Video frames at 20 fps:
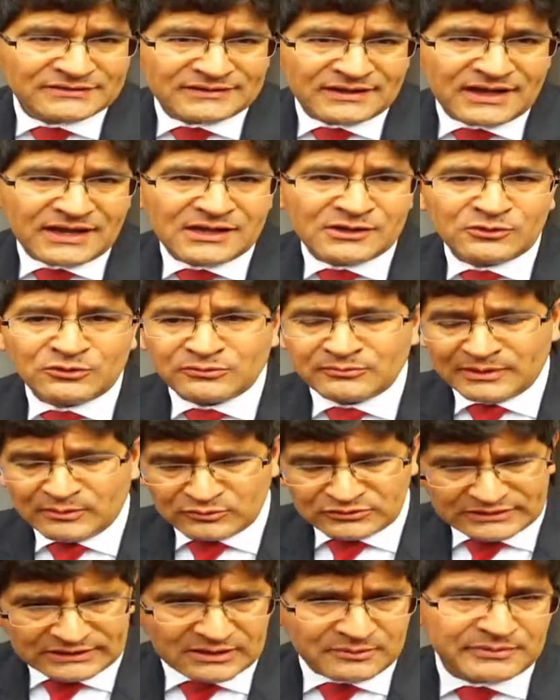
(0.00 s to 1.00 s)
del estadio,
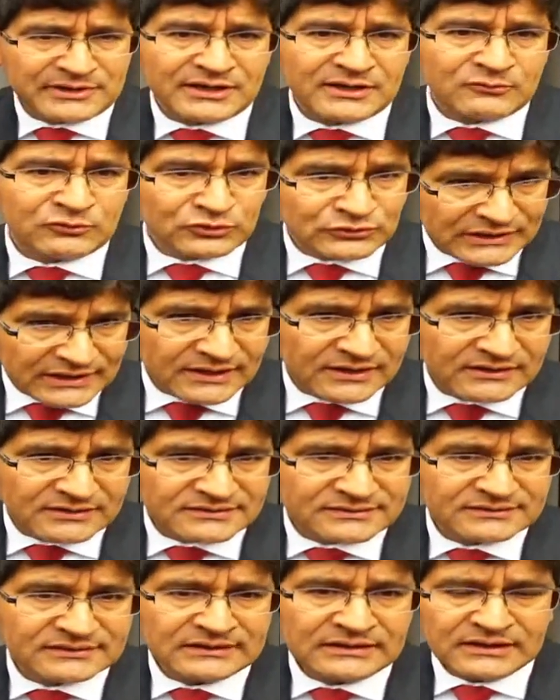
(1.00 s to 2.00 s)
vamos a cambiar las
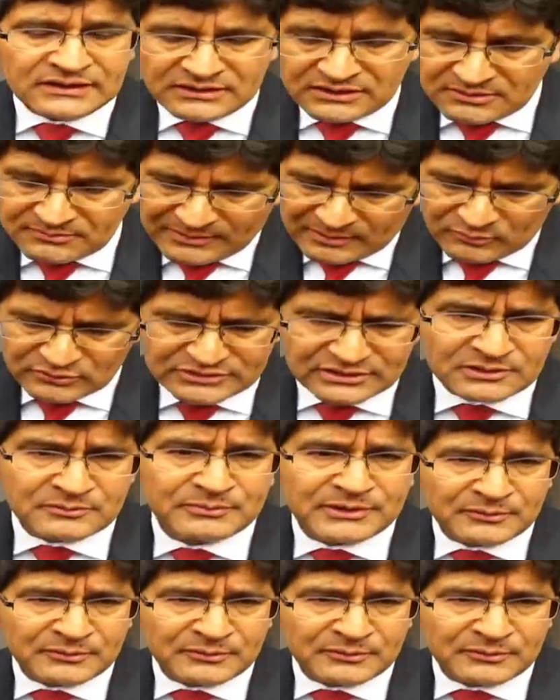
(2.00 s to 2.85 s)
butacas y vamos a